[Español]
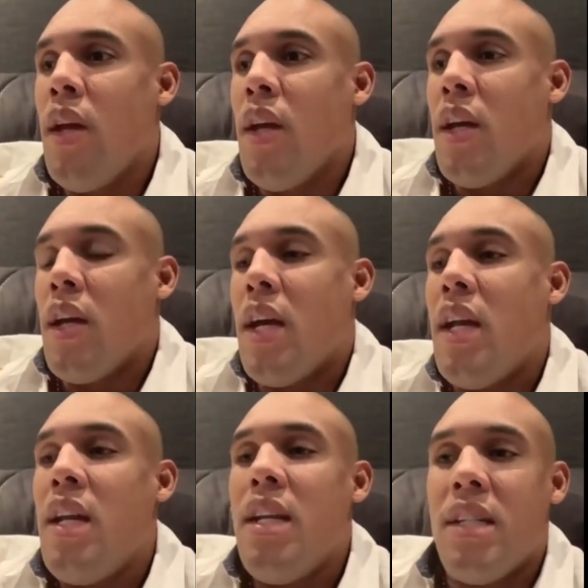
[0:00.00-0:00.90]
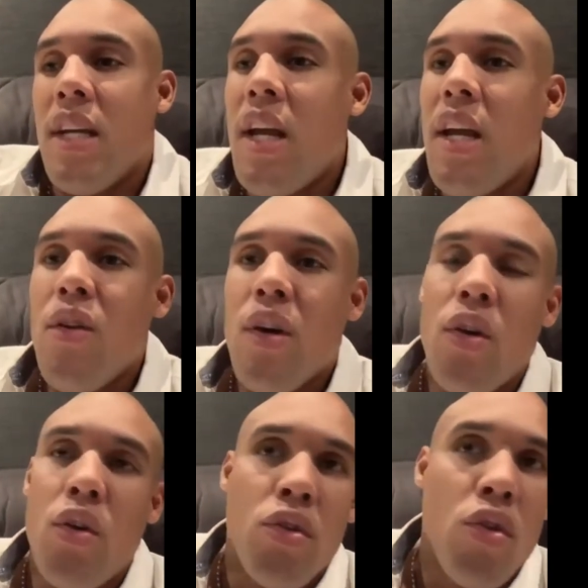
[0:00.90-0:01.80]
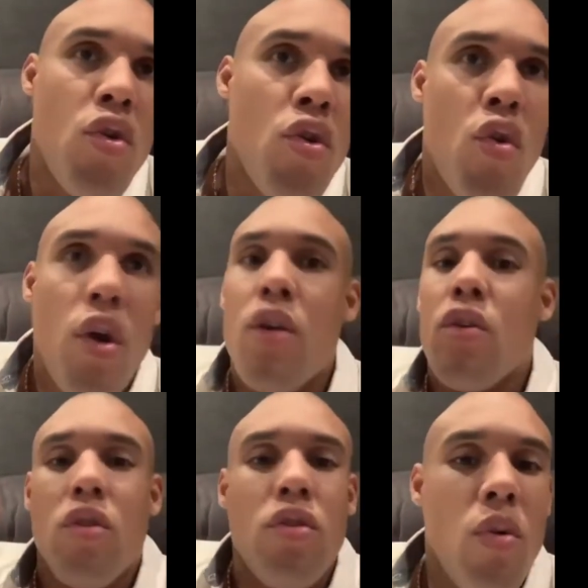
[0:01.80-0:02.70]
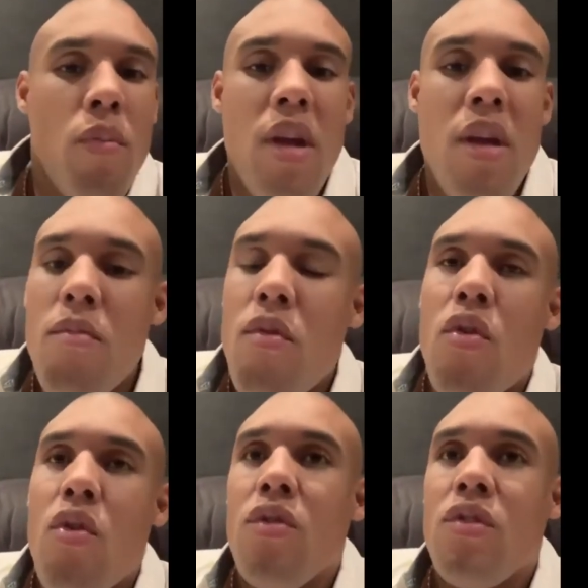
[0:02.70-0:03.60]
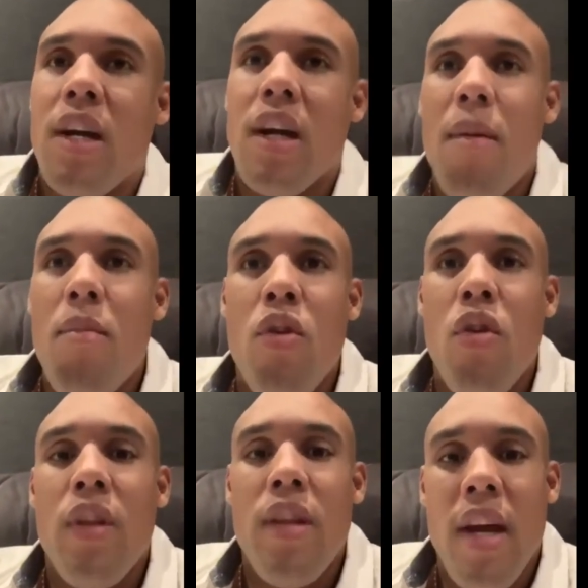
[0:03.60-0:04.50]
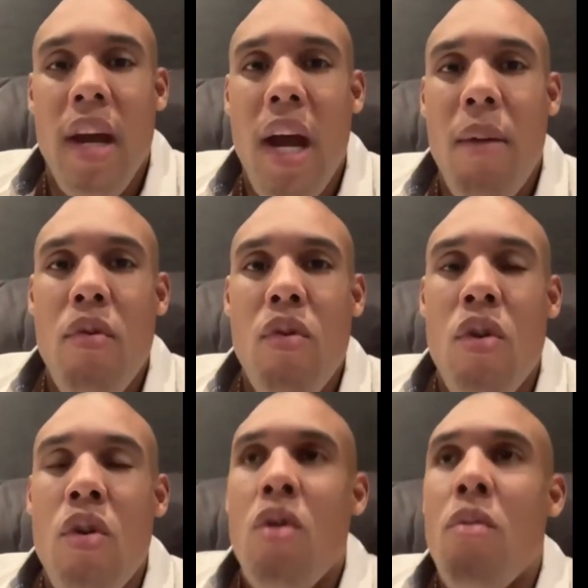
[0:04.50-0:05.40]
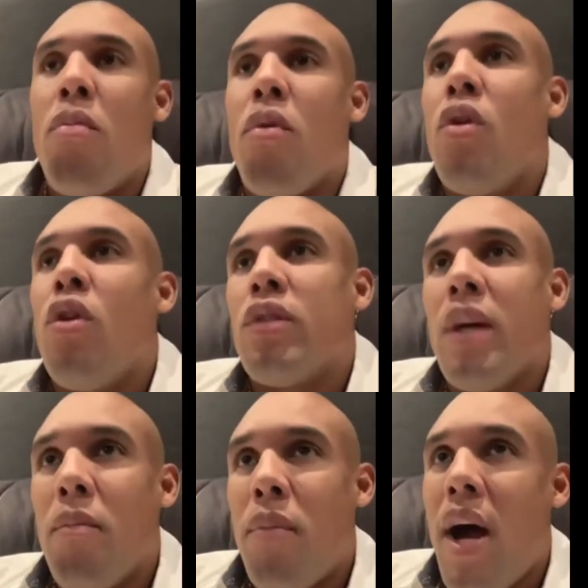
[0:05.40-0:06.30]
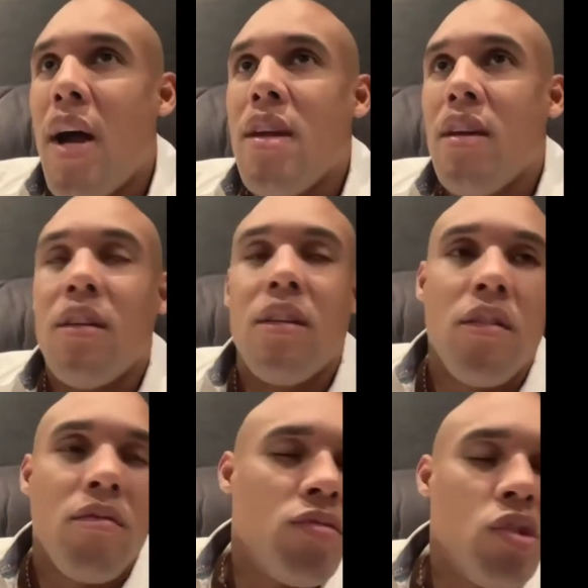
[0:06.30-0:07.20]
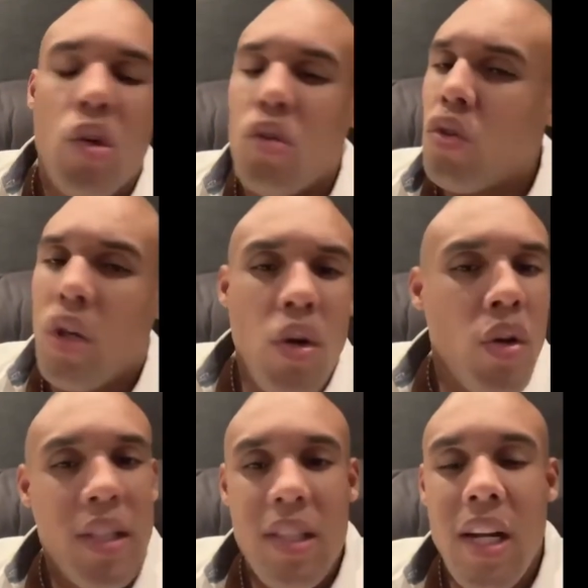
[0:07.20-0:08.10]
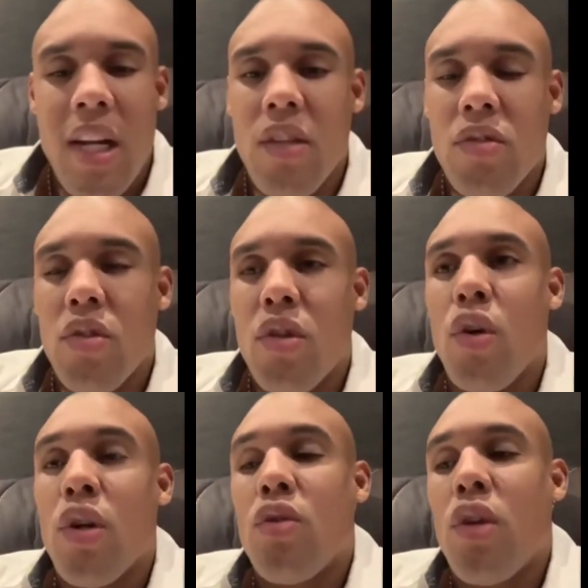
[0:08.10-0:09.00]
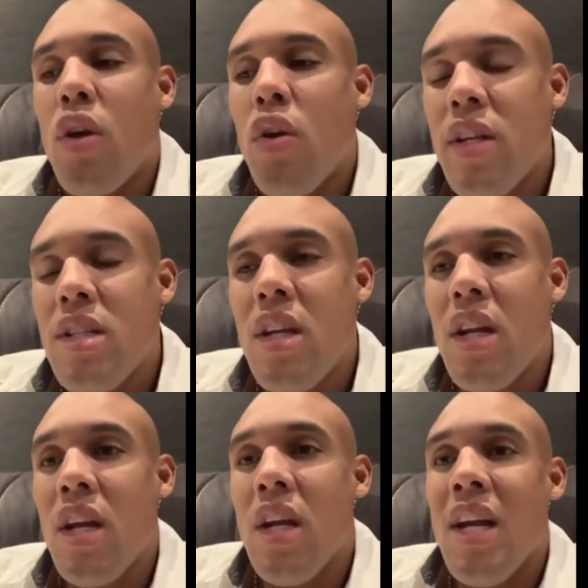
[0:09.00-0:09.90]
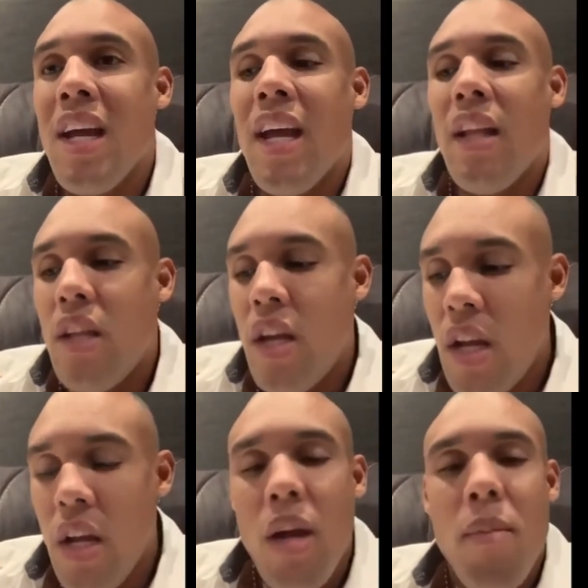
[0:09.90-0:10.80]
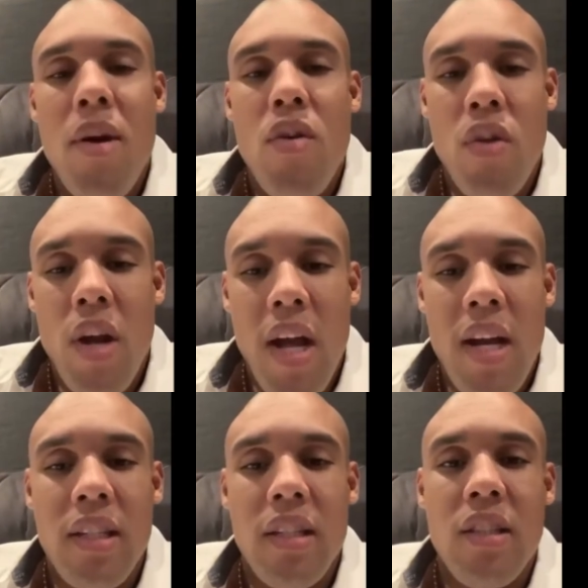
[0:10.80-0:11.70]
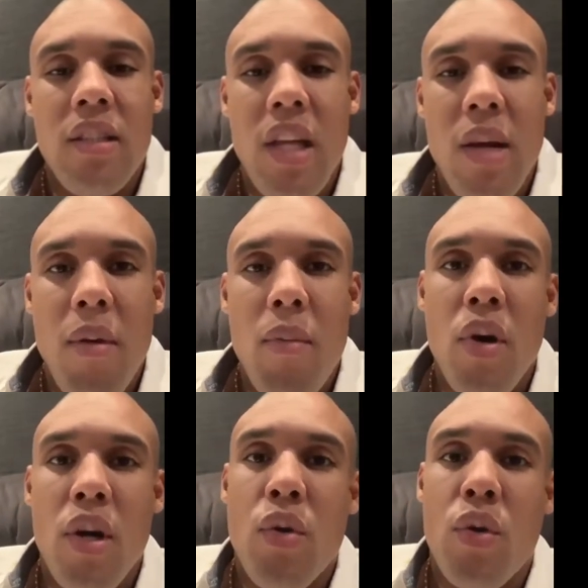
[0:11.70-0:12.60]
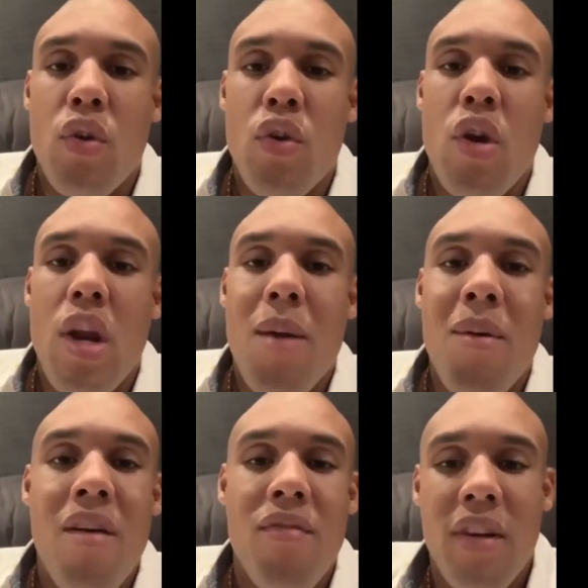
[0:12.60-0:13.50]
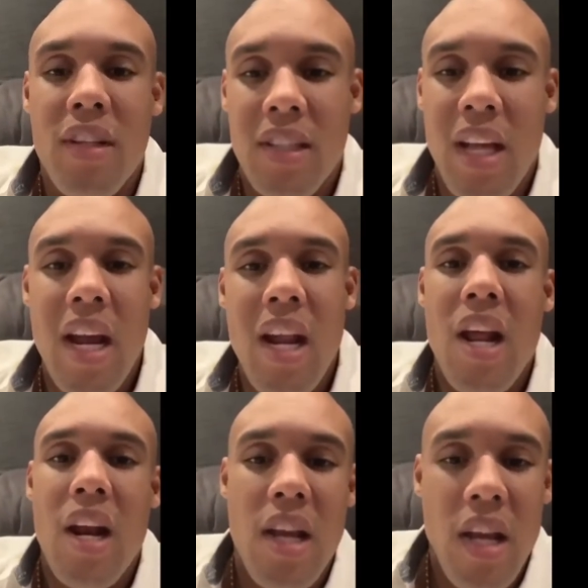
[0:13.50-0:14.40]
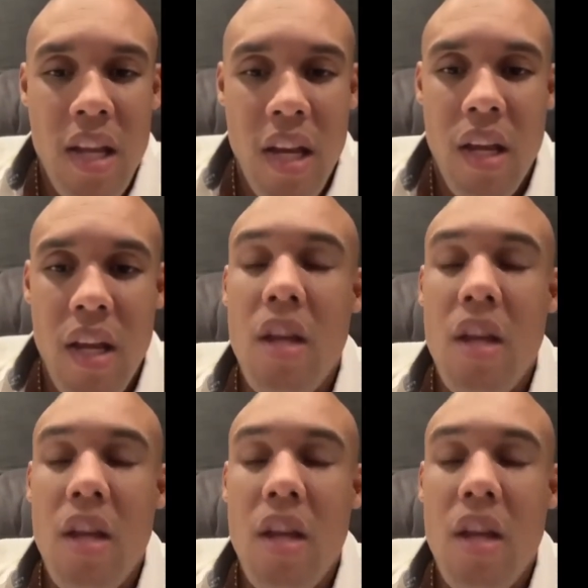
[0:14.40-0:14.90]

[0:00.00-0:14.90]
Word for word: que el liceo, que los toros, que nosotros mismos llegamos donde llegamos por los ampalles. No, no quiero decir eso. Lo que quiero decir es que tienen que mejorar ese sistema porque le va a afectar a la liga de aquí